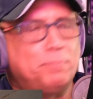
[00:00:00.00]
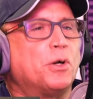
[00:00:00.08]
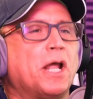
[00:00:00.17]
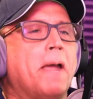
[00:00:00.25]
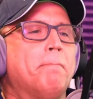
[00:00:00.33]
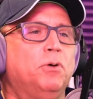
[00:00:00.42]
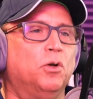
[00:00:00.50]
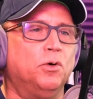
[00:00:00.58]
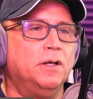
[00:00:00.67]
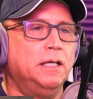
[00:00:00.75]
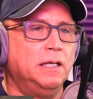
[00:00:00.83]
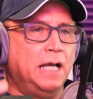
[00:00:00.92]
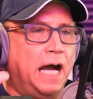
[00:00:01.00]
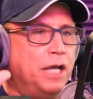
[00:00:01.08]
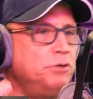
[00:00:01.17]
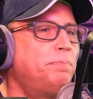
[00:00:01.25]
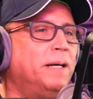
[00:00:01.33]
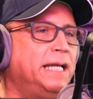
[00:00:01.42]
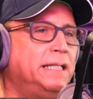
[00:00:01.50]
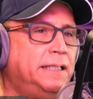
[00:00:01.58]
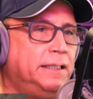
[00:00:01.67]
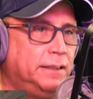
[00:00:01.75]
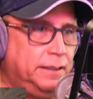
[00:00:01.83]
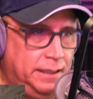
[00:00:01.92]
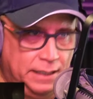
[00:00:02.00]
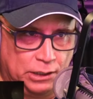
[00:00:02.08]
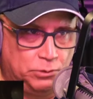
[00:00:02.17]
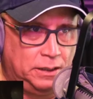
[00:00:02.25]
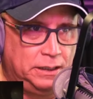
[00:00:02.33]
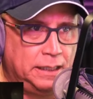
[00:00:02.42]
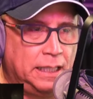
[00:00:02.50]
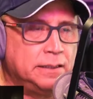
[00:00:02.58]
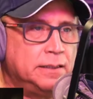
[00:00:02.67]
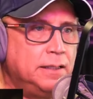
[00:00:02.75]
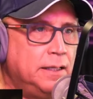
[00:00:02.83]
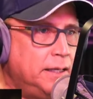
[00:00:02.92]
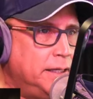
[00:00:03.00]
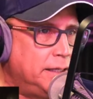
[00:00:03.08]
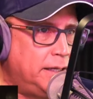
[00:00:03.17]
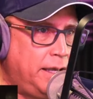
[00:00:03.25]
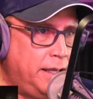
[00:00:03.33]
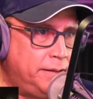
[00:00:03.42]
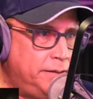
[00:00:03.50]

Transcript: Por ejemplo, hay un paquete en la actualidad que